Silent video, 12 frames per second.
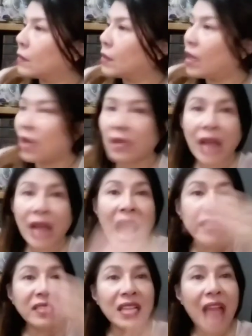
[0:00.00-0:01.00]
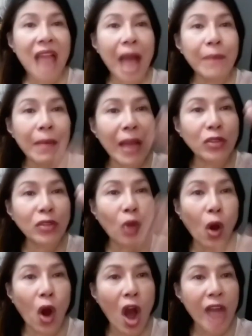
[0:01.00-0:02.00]
Kahit sinabi man
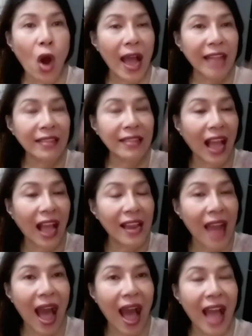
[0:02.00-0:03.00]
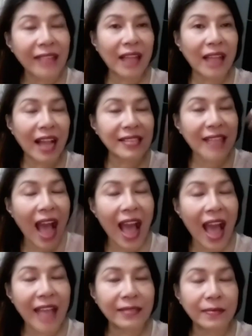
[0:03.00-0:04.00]
doon at nakalaad,
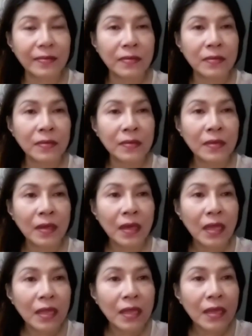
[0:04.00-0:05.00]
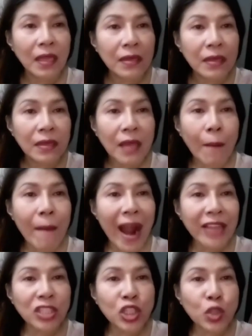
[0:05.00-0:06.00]
nakasaad na
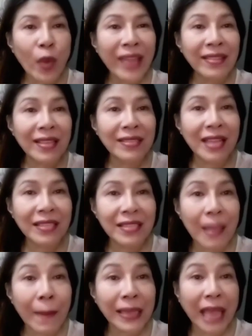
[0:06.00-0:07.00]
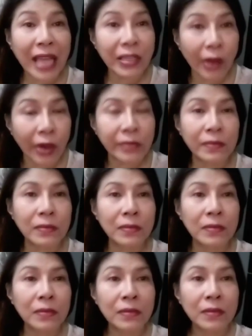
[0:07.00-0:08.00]
March 26 namatay yon.
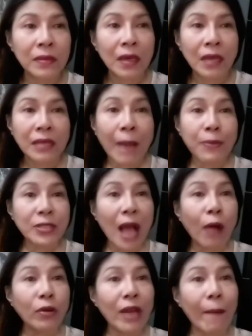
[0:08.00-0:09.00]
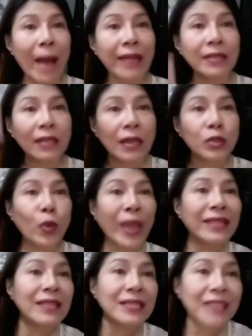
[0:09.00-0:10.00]
Tapos ako naman,
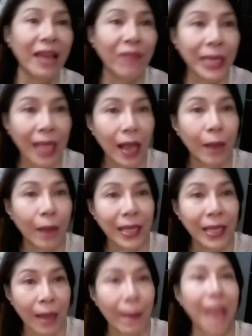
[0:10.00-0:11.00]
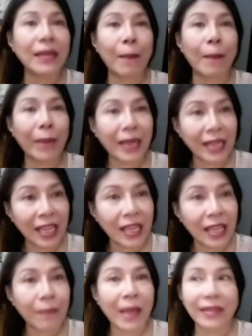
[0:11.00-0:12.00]
27 ng gabi naman,
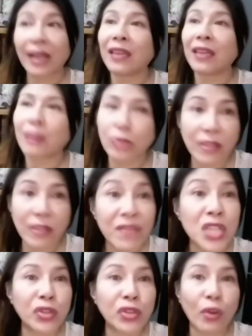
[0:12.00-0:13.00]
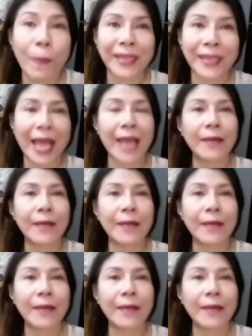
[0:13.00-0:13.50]
nagpanaginip at nakita ko sa vision ko patay.